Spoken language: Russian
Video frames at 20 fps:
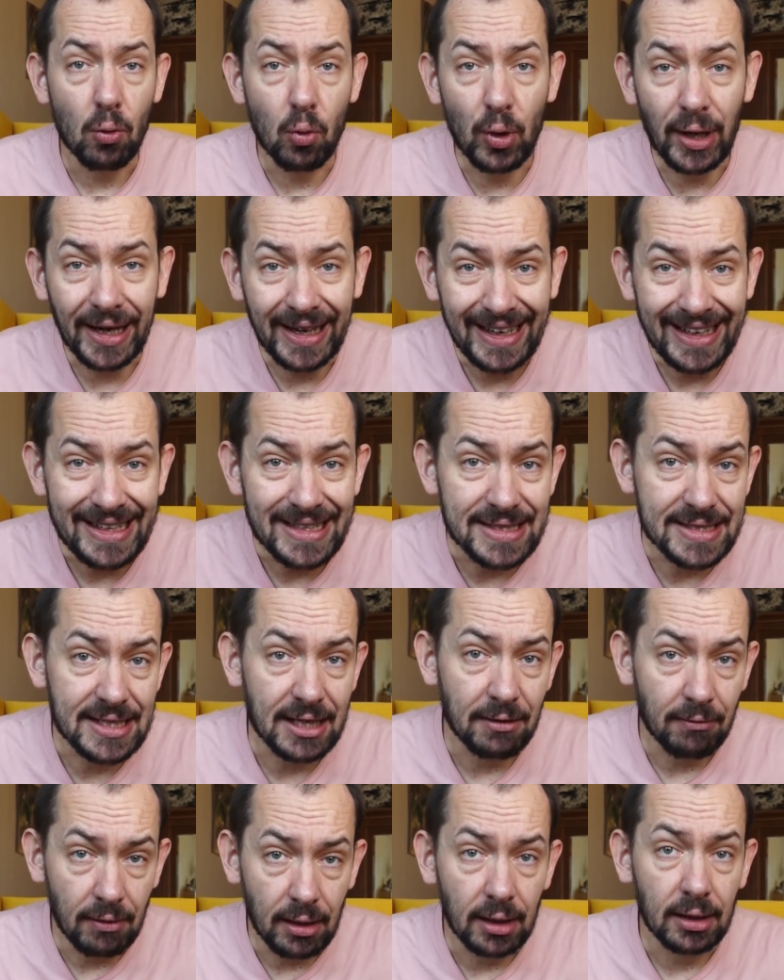
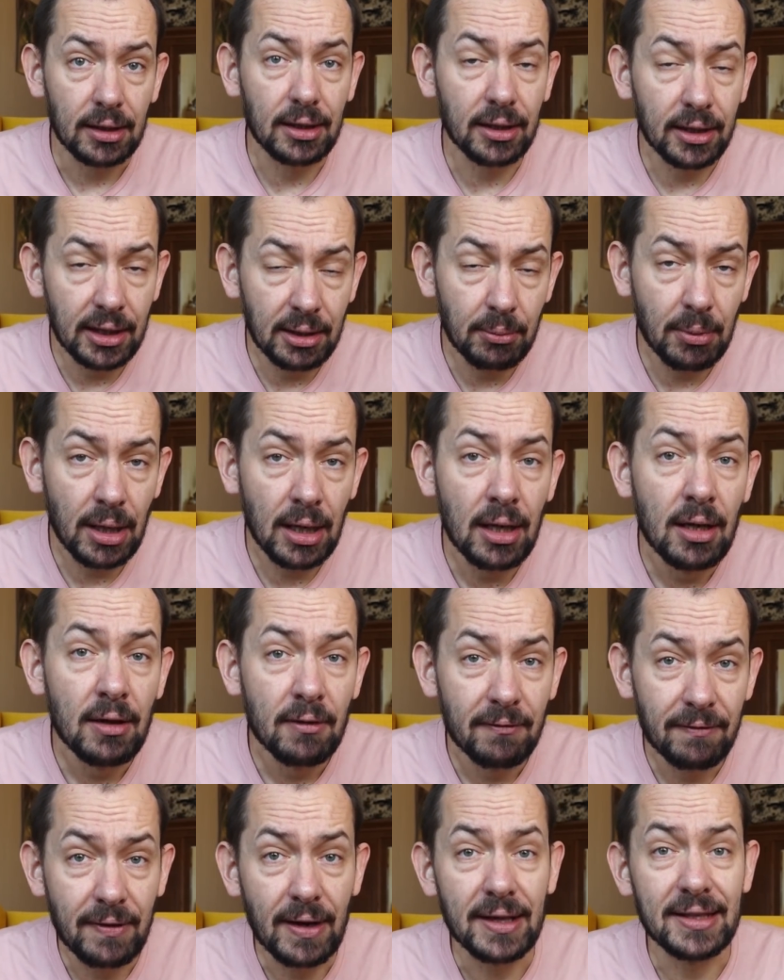украинского Крыма
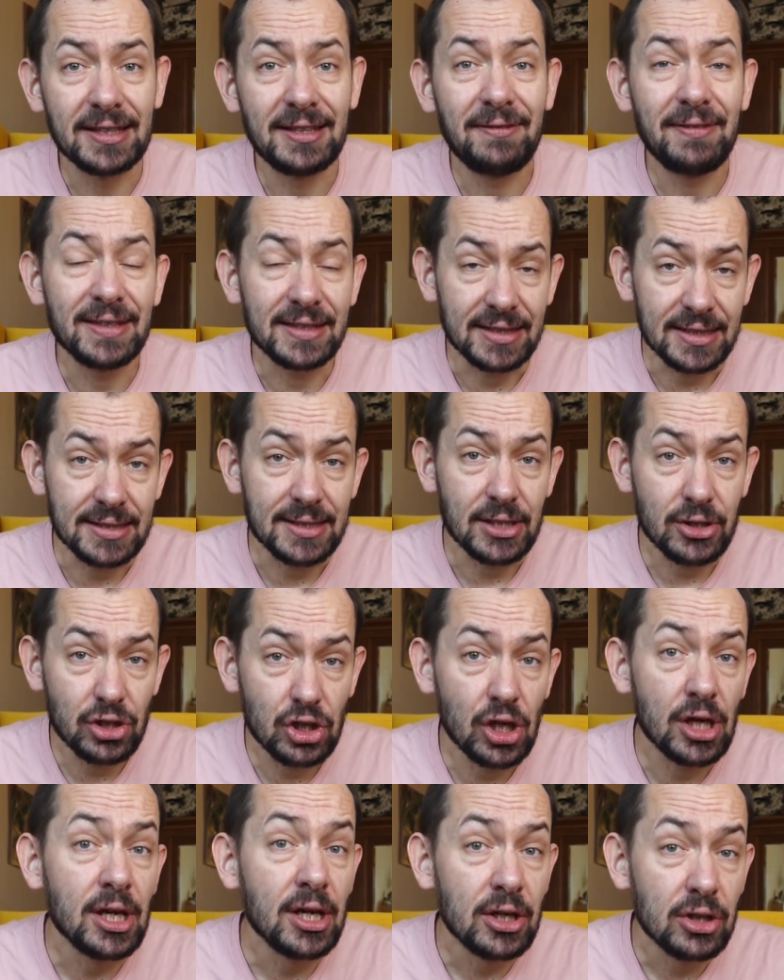в
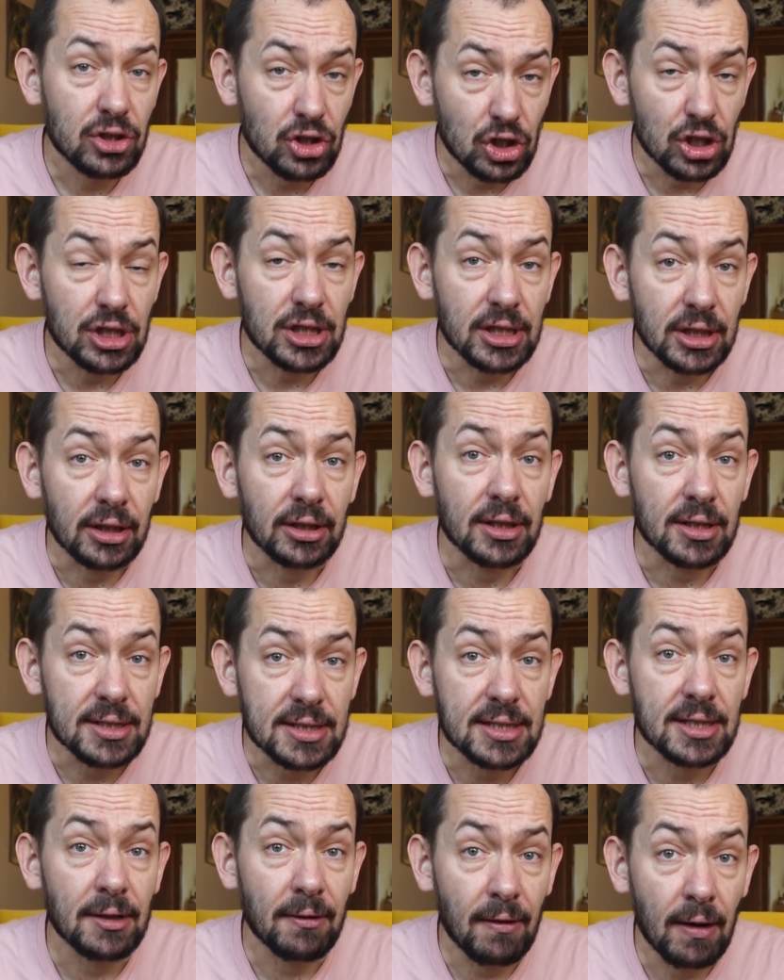
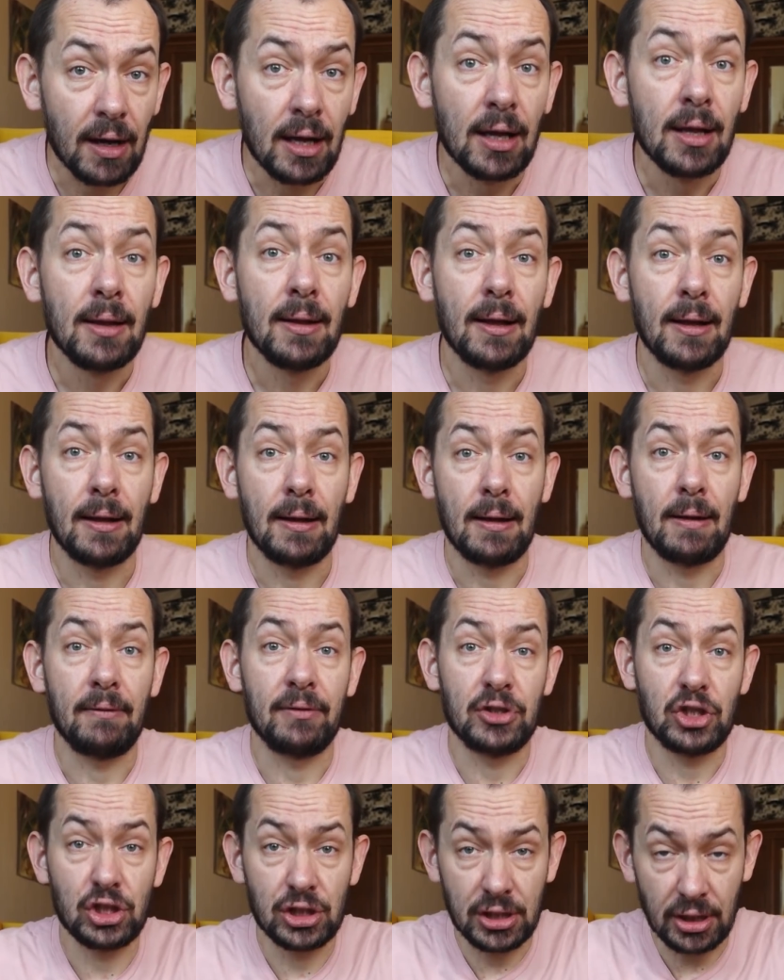2014, а, в
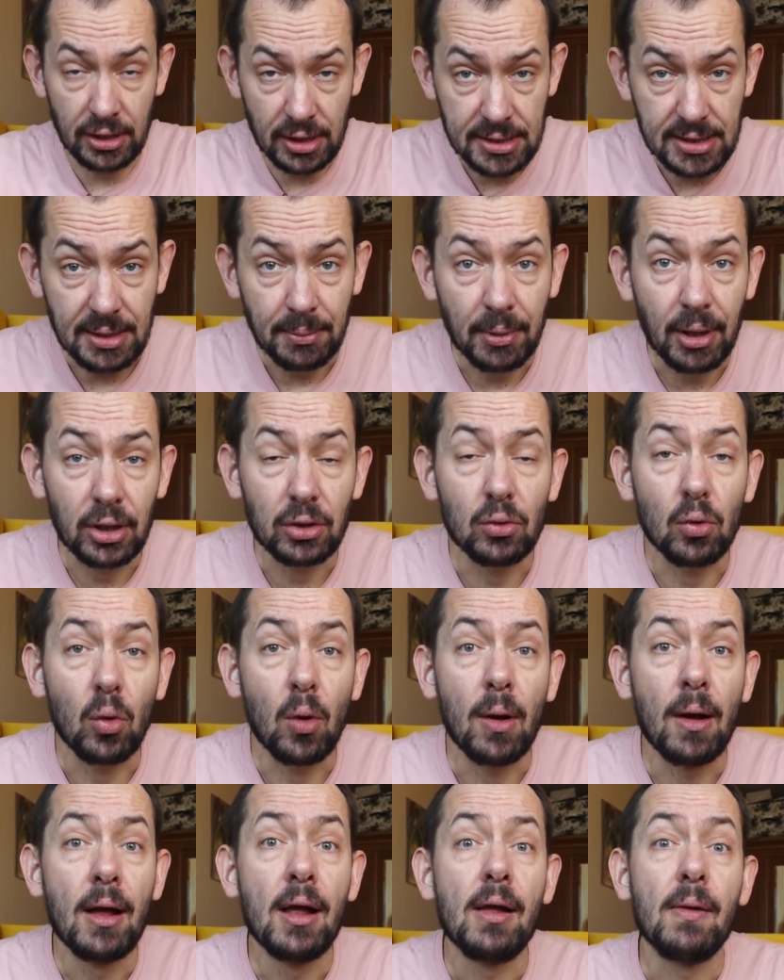2014 году.